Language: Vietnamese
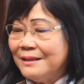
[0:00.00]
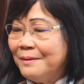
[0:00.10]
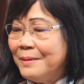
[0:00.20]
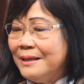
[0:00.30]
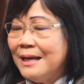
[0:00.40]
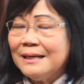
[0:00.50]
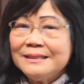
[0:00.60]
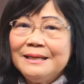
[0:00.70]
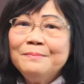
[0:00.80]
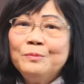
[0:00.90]
chứ bây giờ
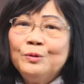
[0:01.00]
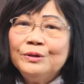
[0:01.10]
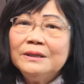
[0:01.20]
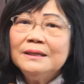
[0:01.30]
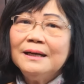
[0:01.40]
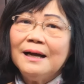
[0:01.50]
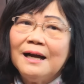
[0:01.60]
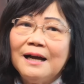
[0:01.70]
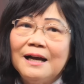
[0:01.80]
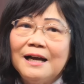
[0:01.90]
chỉ muốn
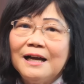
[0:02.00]
à,